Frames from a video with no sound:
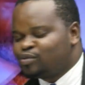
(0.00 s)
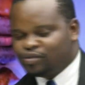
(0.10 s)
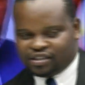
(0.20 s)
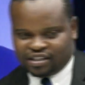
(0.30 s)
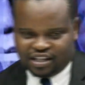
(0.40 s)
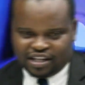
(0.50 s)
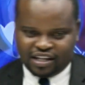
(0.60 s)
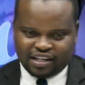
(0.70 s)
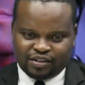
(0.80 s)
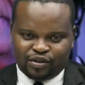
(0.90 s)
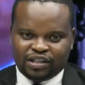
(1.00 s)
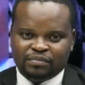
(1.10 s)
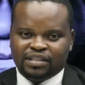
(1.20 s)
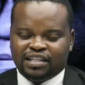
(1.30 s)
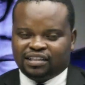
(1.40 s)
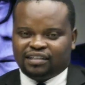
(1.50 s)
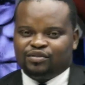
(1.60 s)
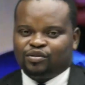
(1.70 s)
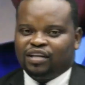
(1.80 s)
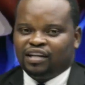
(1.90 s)
aussi dans les médias
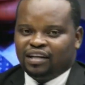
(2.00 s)
traditionnels,